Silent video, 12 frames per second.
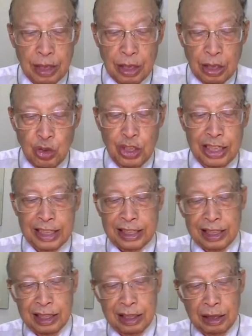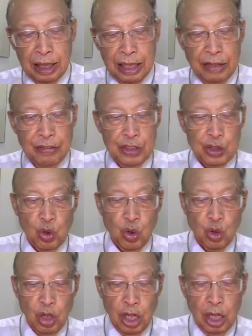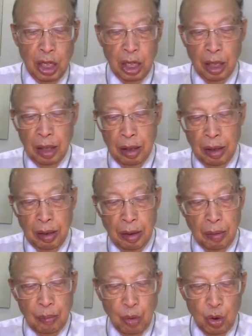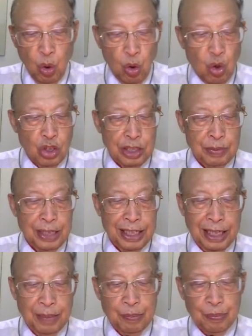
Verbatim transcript: อยู่ในหนังสือ เอเฟซูบทหกข้อสิบเจ็ดนั่น